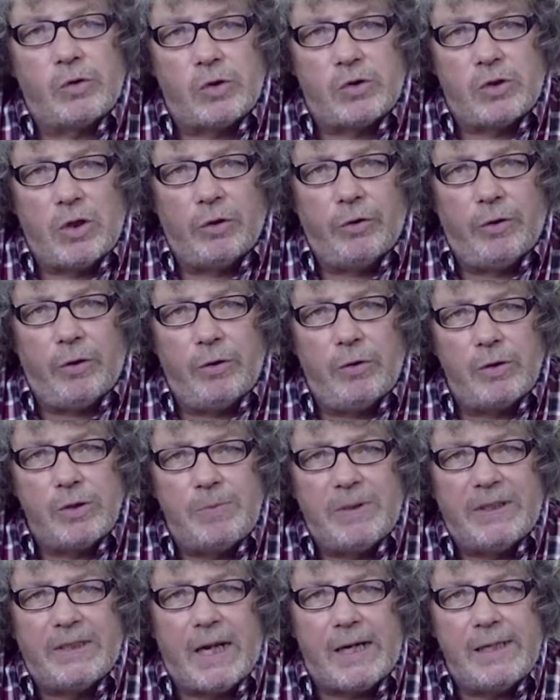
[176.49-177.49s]
ce centre
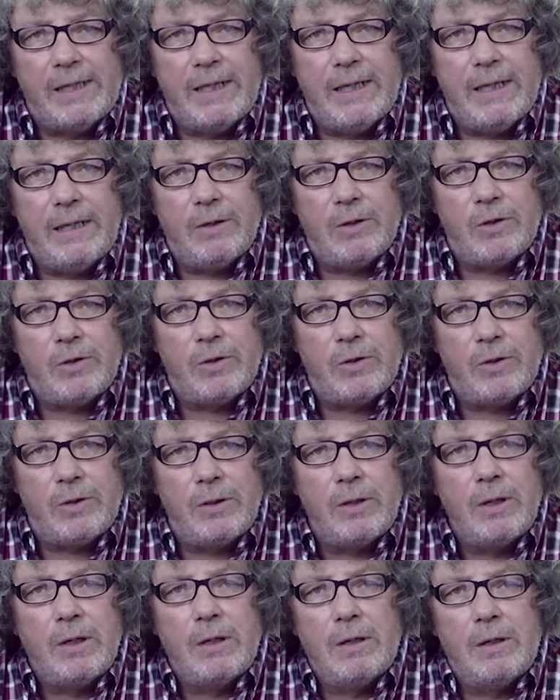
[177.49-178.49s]
hospitalier
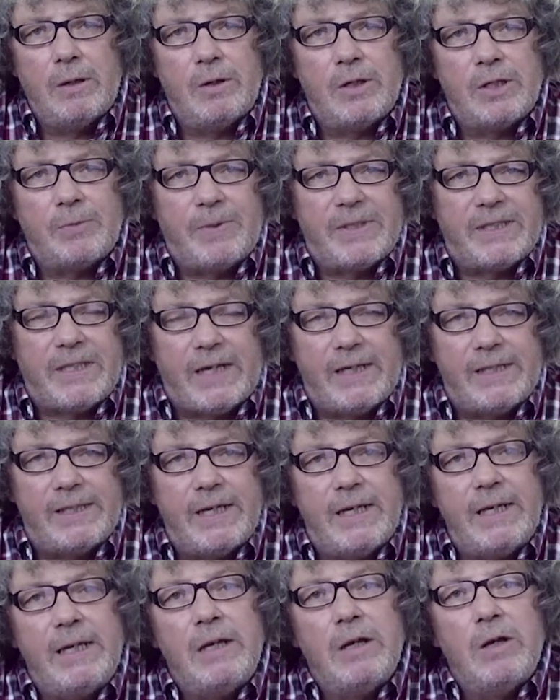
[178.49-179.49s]

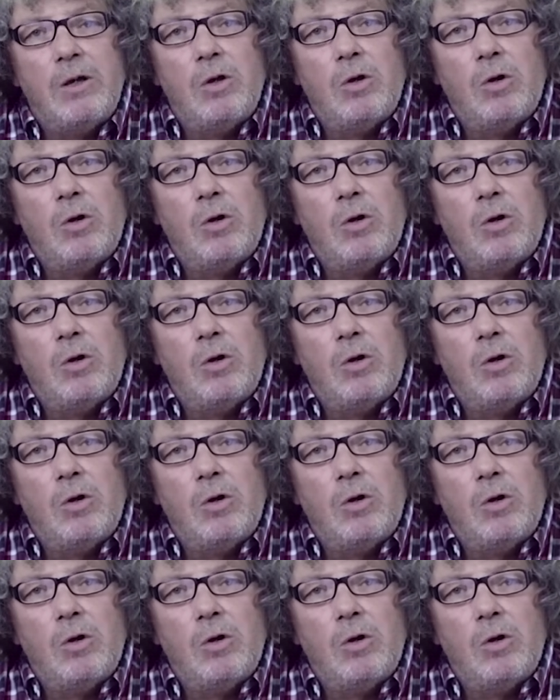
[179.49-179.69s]
spécialisé.